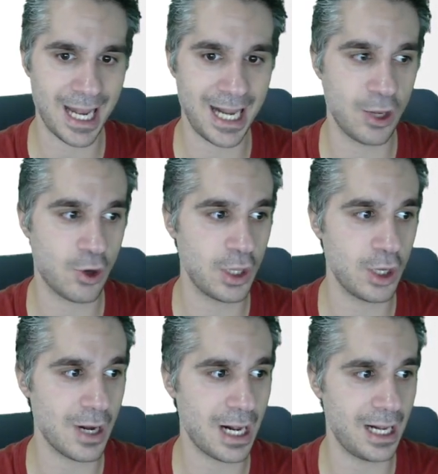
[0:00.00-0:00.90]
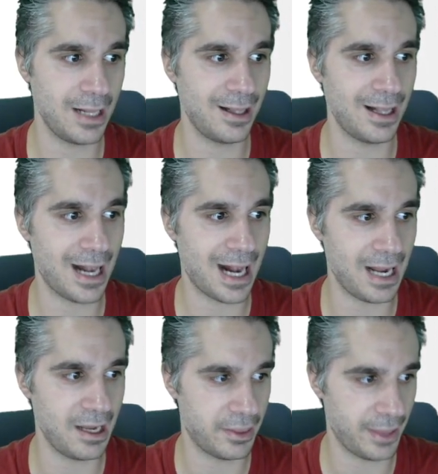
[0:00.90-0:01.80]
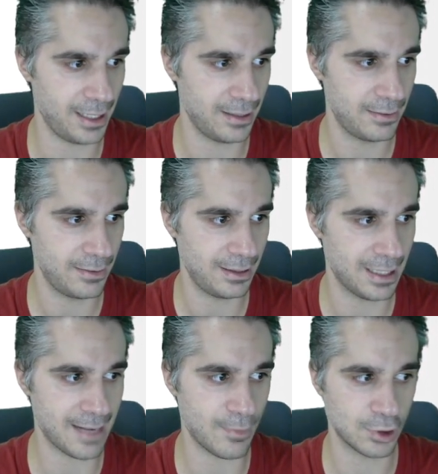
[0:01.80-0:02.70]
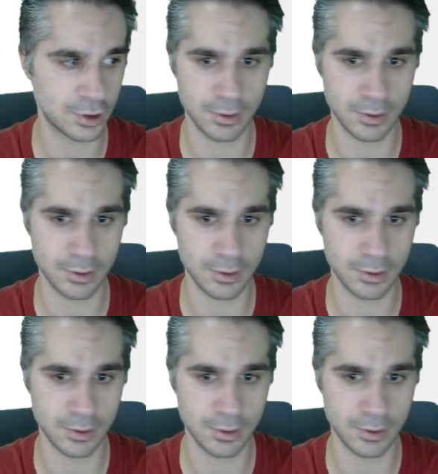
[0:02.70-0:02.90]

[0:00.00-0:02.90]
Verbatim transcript: el código al cel. Le damos.